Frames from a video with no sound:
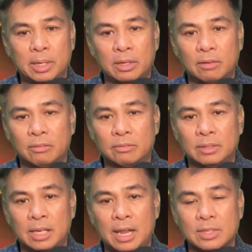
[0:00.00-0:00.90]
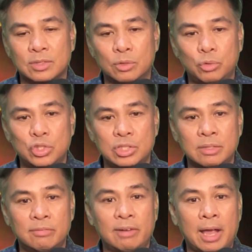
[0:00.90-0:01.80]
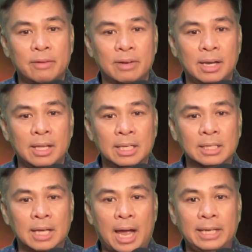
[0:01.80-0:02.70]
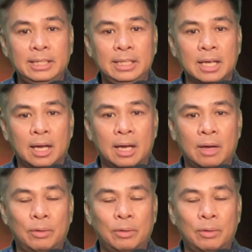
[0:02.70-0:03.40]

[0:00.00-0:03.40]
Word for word: part of the lesson, which is the viral idea.